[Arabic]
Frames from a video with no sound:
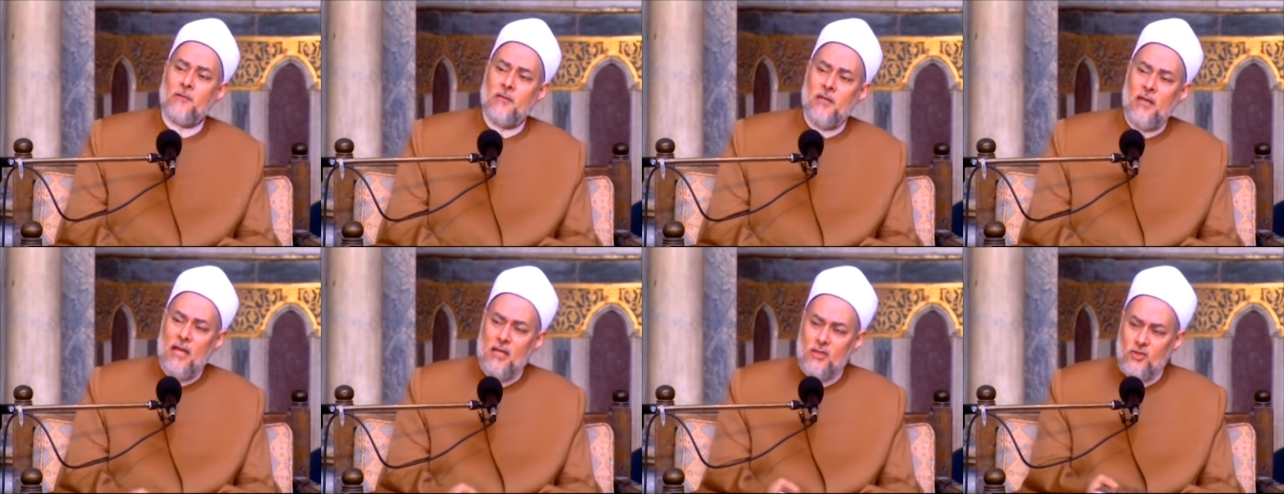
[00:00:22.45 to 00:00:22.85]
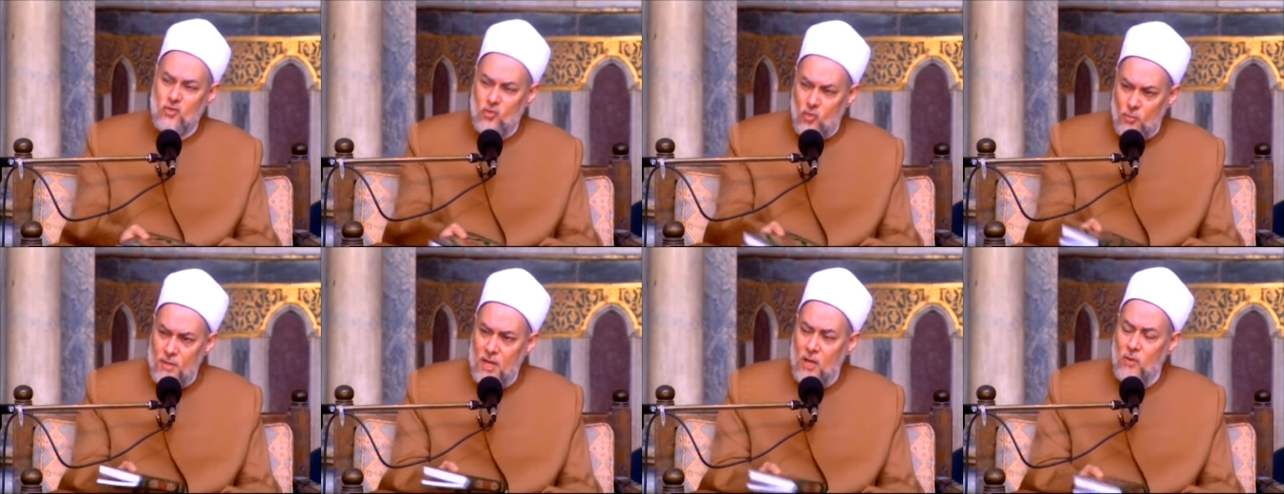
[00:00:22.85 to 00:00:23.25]
تلاقي
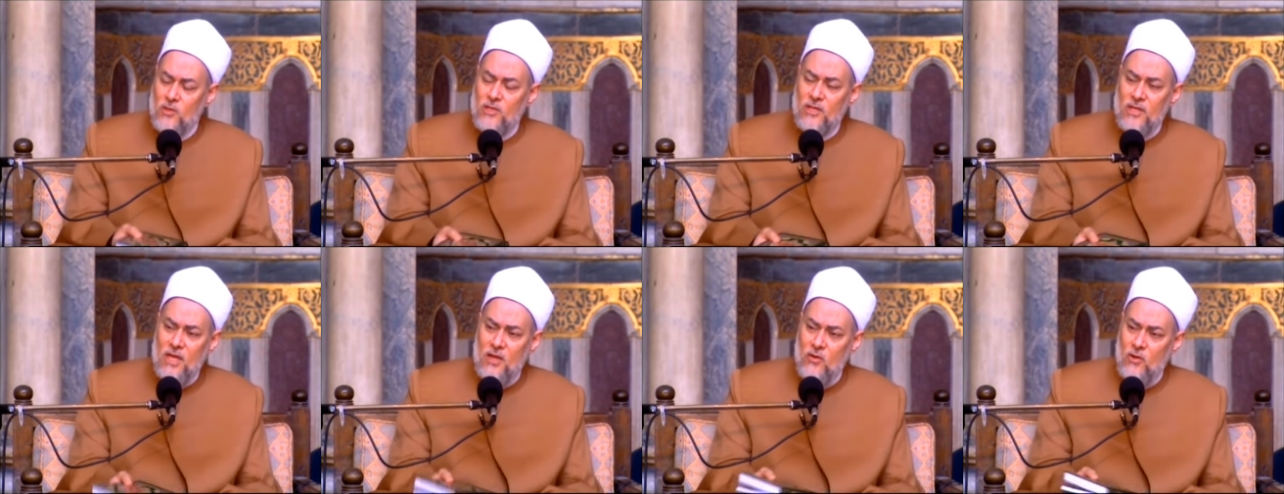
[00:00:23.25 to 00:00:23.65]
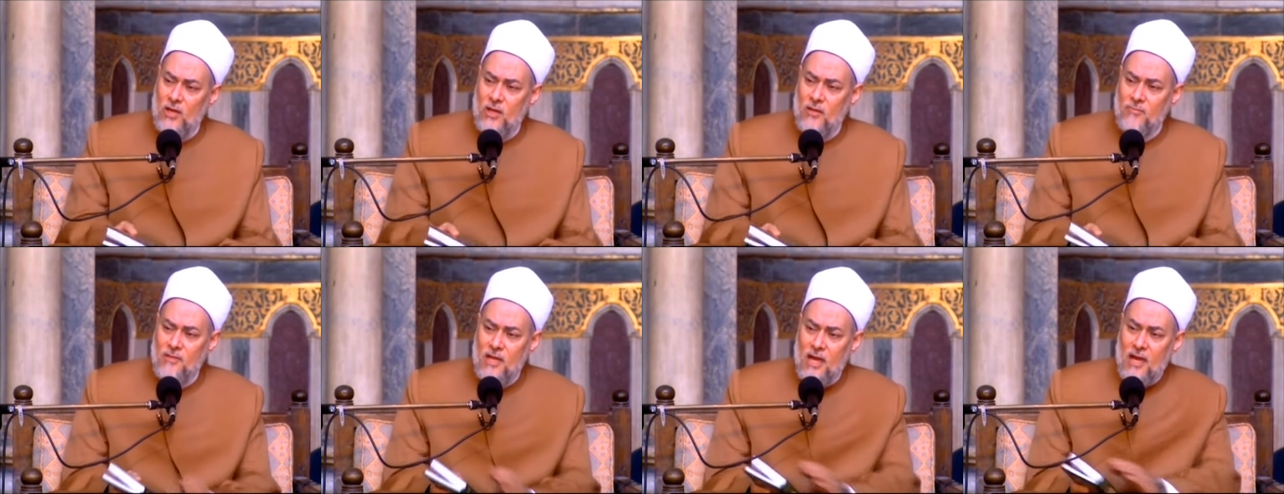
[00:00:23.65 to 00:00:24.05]
ستمية واتنين
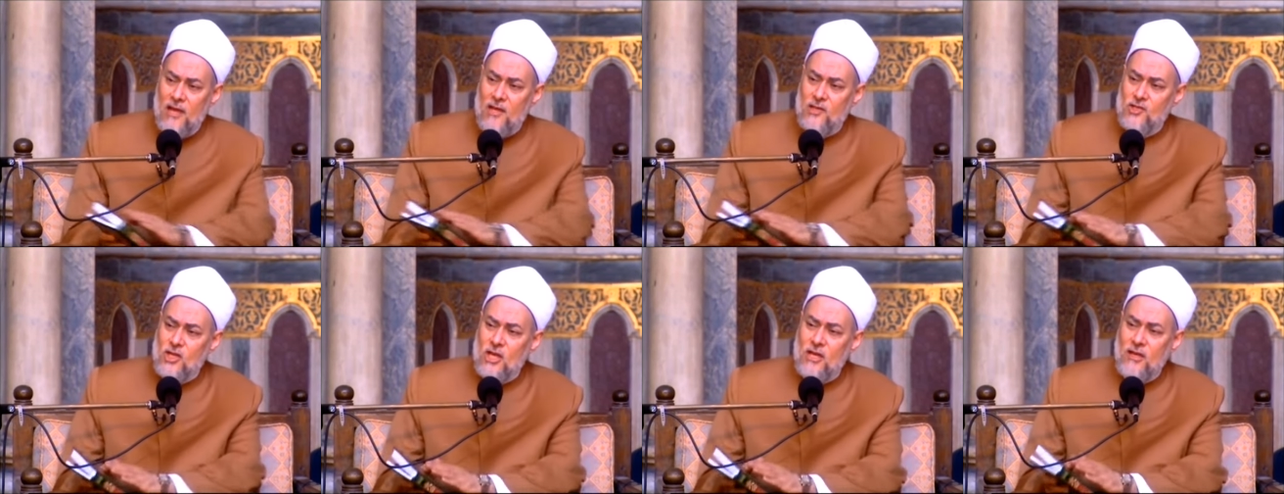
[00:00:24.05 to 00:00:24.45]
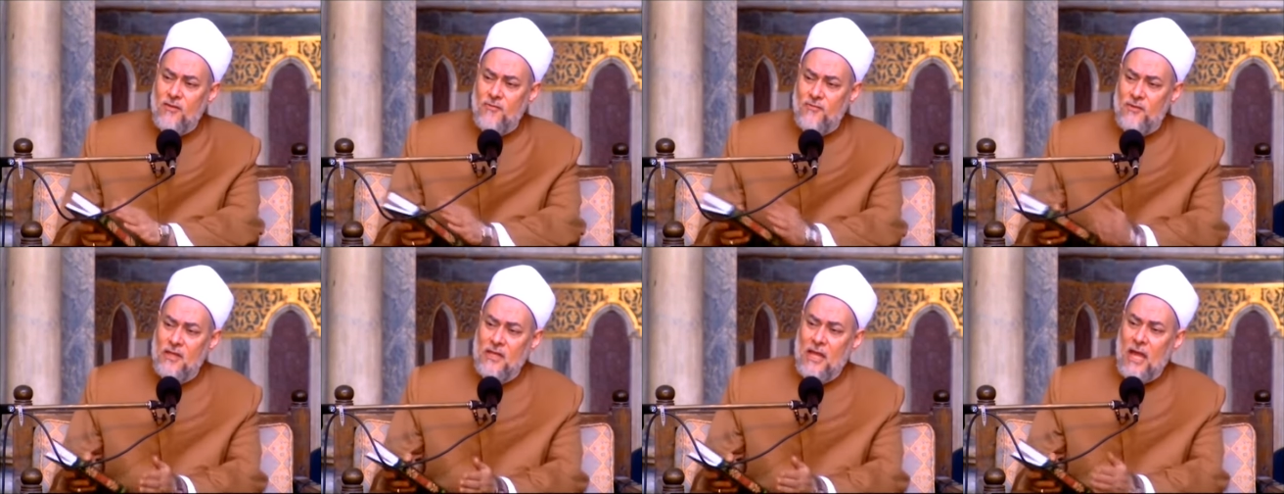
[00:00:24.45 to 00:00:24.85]
ولا بتاع علشان
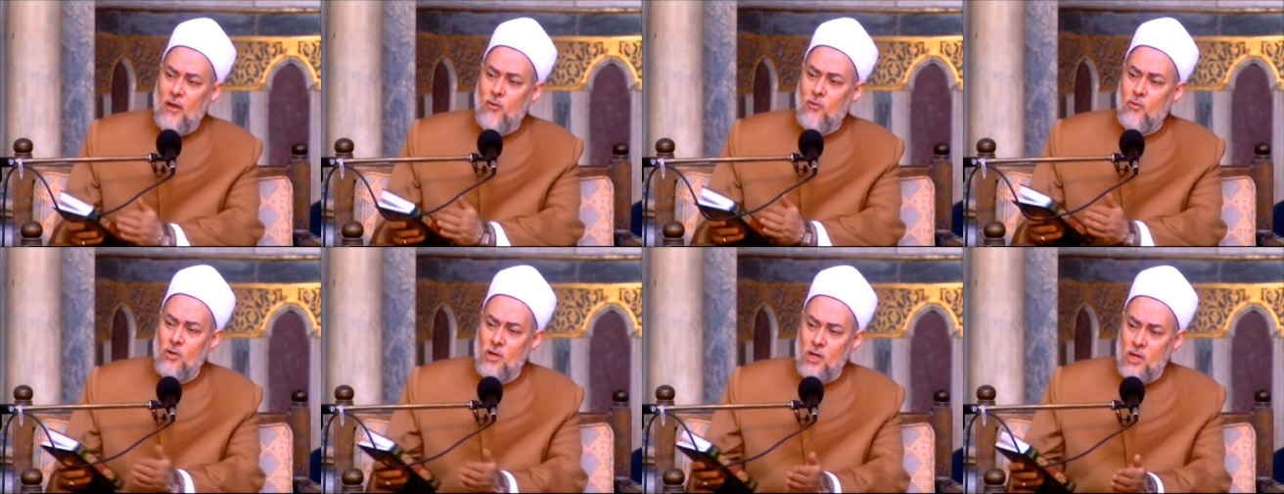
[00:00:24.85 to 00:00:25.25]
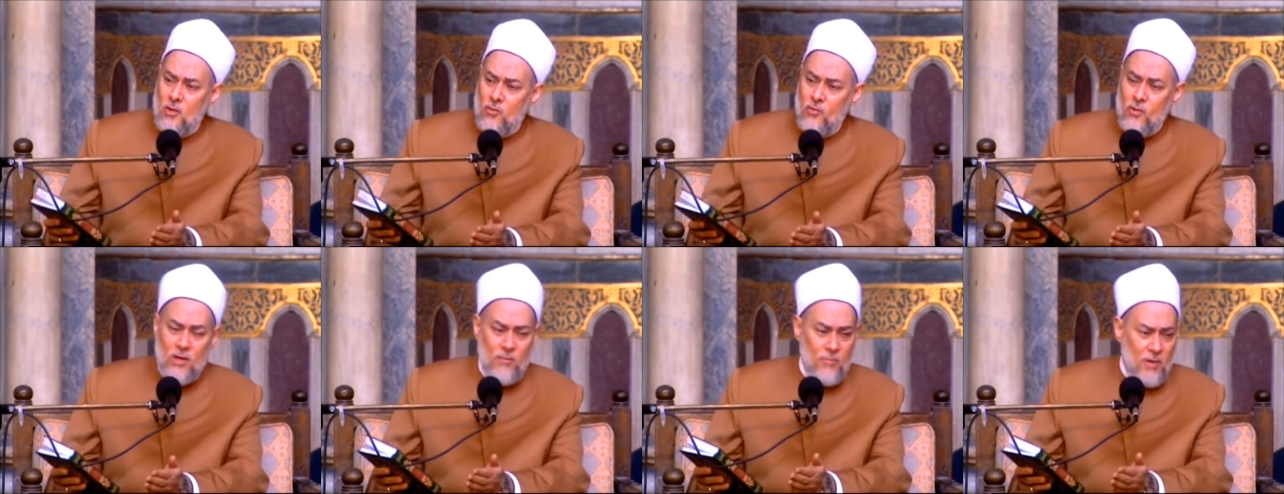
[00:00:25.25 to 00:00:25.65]
الفتحة
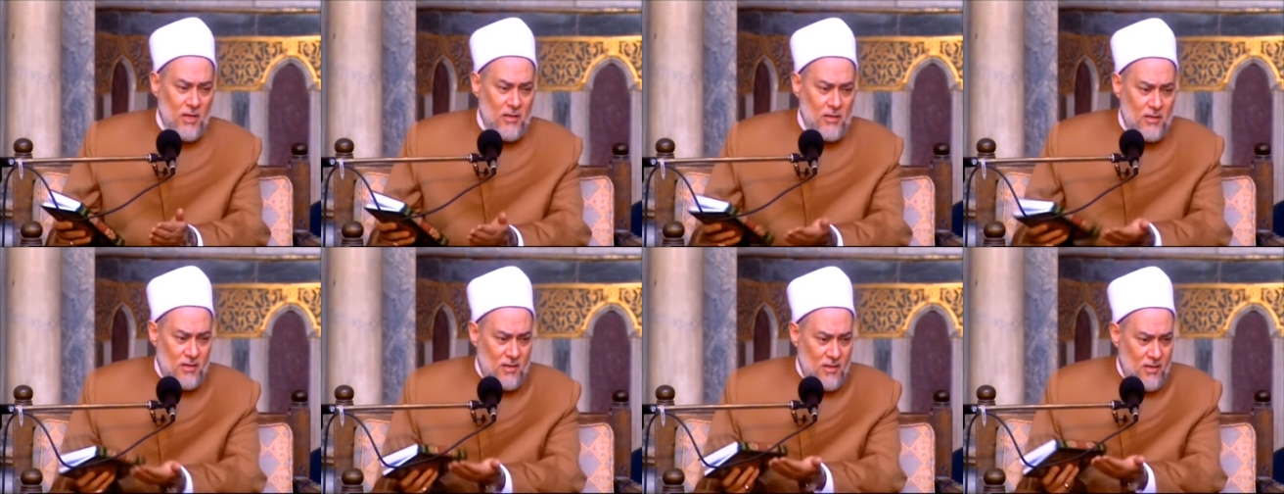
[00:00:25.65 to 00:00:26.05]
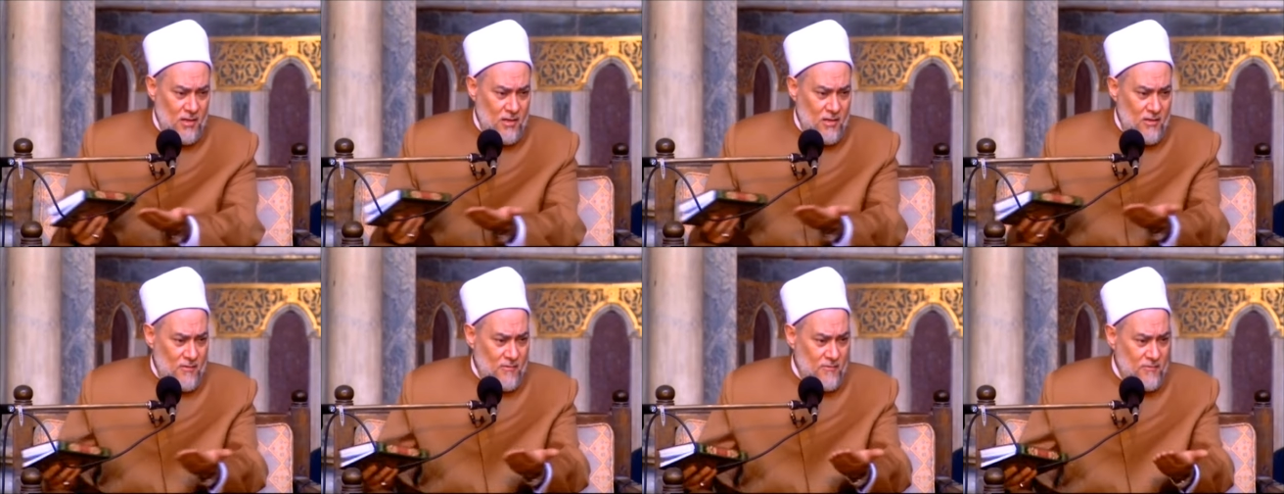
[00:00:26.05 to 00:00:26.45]
والبقرة
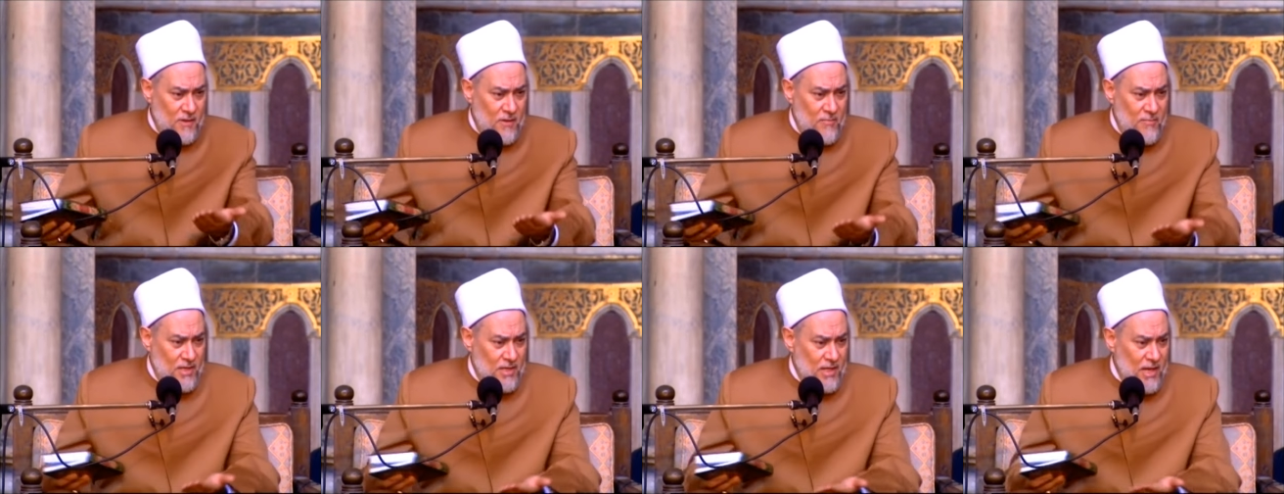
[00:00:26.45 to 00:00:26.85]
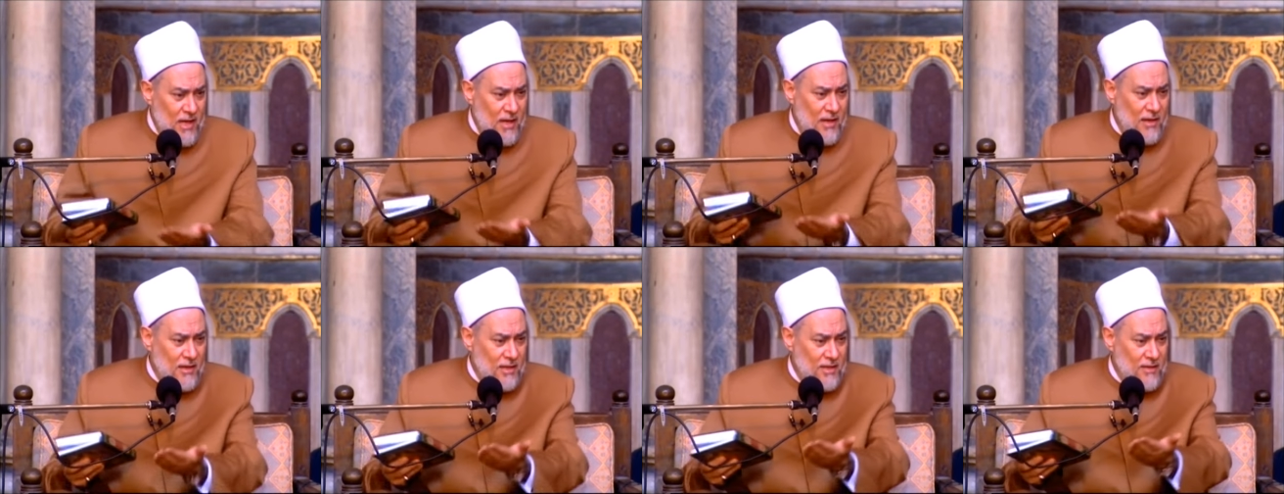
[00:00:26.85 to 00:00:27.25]
في
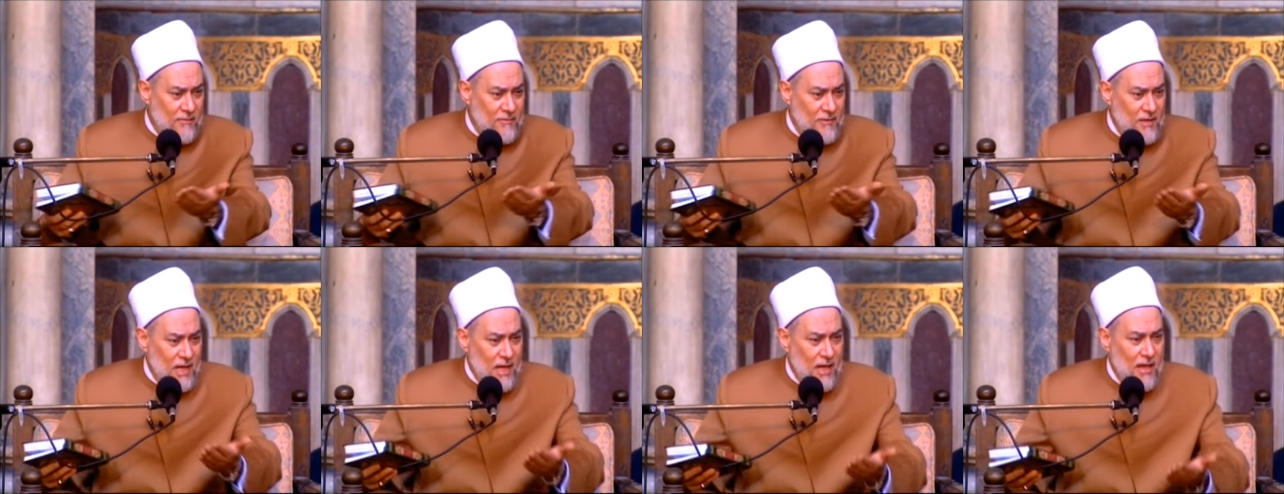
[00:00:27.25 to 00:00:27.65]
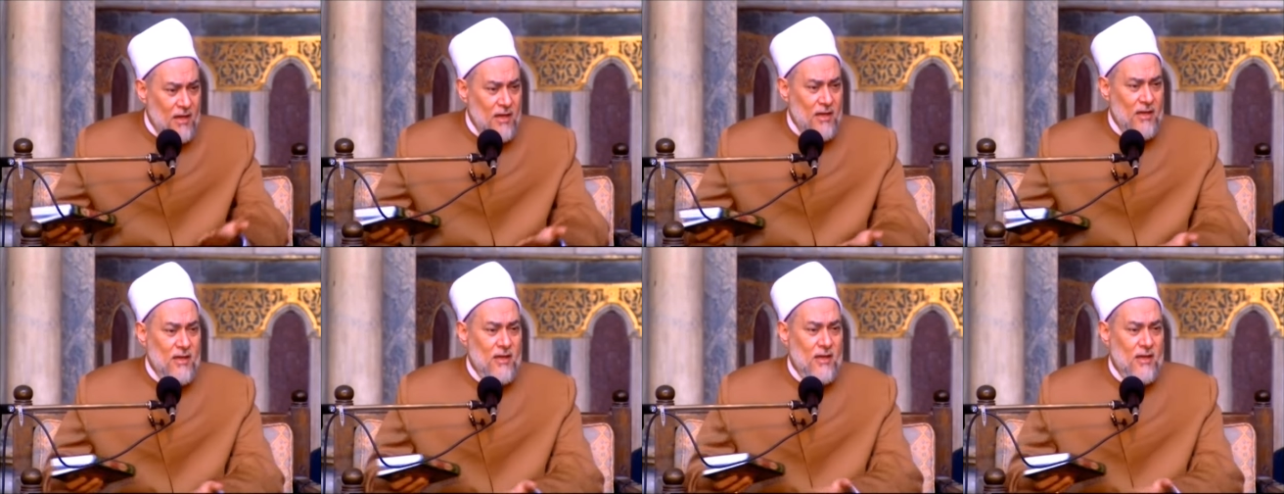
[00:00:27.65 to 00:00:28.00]
البداية كده فيها